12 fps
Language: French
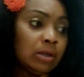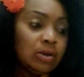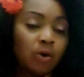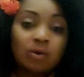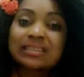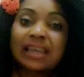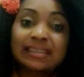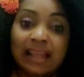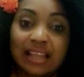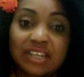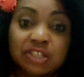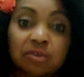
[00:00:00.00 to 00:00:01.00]
qu'on traîne à
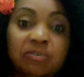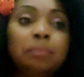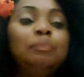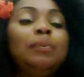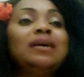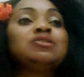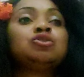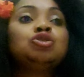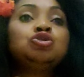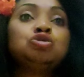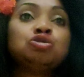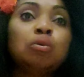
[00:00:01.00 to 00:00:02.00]
la cheville. Parce que
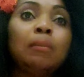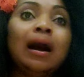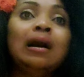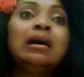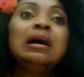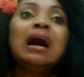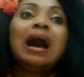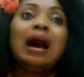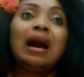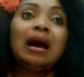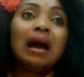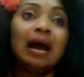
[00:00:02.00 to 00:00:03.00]
justement,
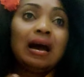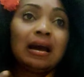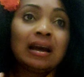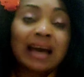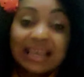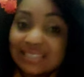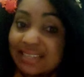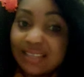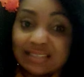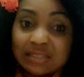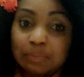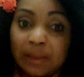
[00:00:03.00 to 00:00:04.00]
grâce à
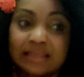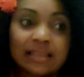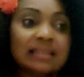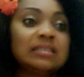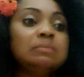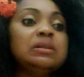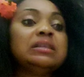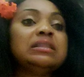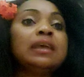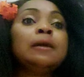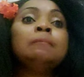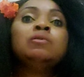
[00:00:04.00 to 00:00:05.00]
cette
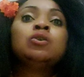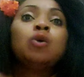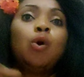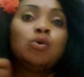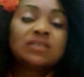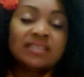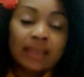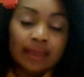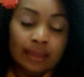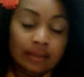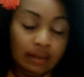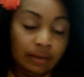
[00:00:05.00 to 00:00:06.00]
hypersensibilité, on
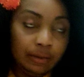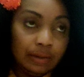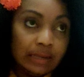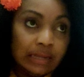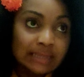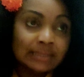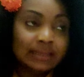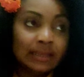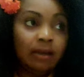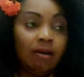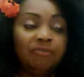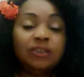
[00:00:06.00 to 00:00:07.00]
s'est euh,
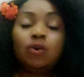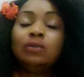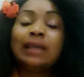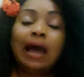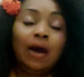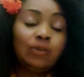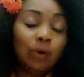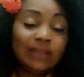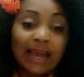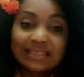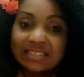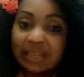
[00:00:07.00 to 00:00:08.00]
laissé, en fait, on a, on a
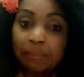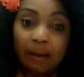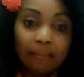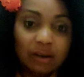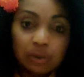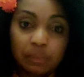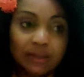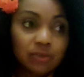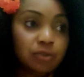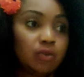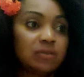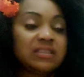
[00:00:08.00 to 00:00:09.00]
attiré pas mal de
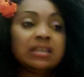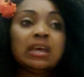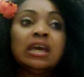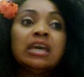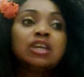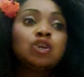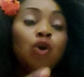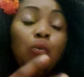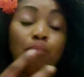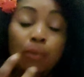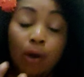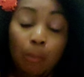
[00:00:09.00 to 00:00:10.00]
personnes toxiques qui
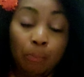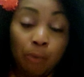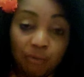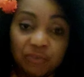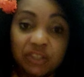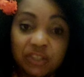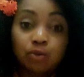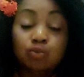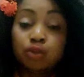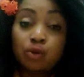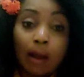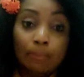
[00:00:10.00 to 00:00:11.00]
ont profité de nous,
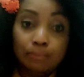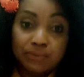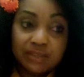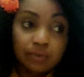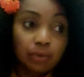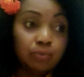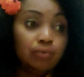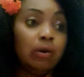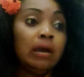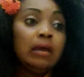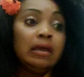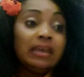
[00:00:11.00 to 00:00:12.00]
qui ont abusé de nous,
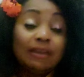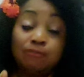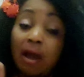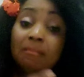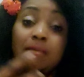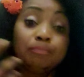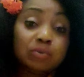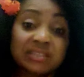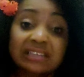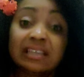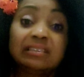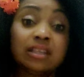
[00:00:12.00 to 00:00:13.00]
et voire même pour
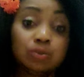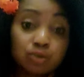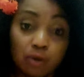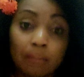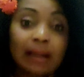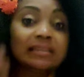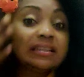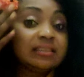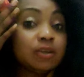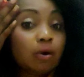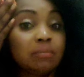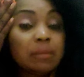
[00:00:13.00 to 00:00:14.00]
certaines qui nous ont maltraités,
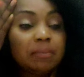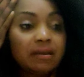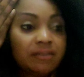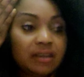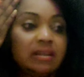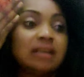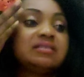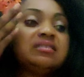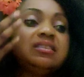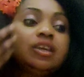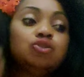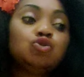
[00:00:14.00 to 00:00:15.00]
comme les pervers
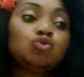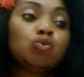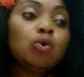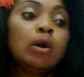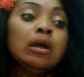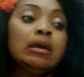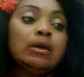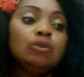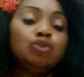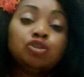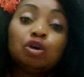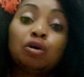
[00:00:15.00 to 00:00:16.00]
narcissiques. Et du coup,
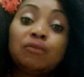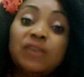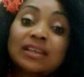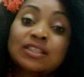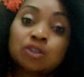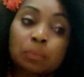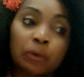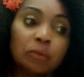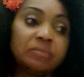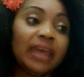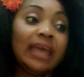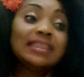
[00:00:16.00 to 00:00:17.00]
notre réflexe
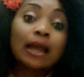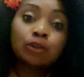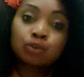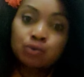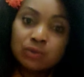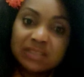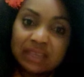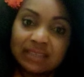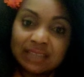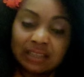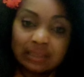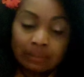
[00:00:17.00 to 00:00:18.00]
premier est d'accuser
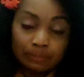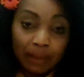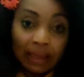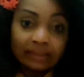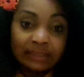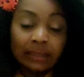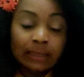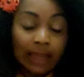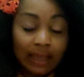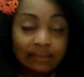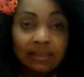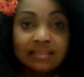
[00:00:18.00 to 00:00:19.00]
cette par cette
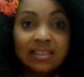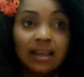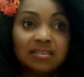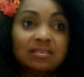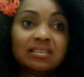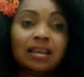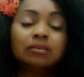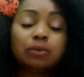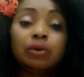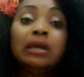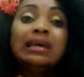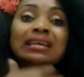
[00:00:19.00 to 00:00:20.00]
caractéristique en se disant
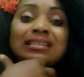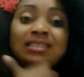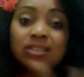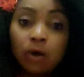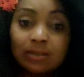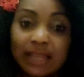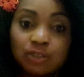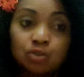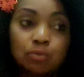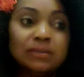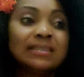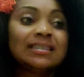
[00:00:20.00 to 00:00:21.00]
que si on a
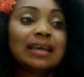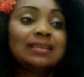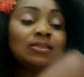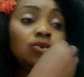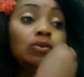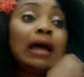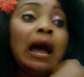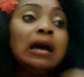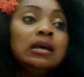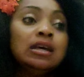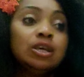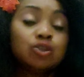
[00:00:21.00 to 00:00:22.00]
subi ça, si on a
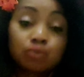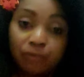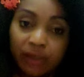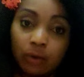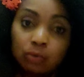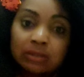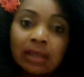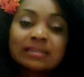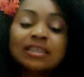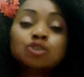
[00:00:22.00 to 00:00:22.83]
souffert autant, c'est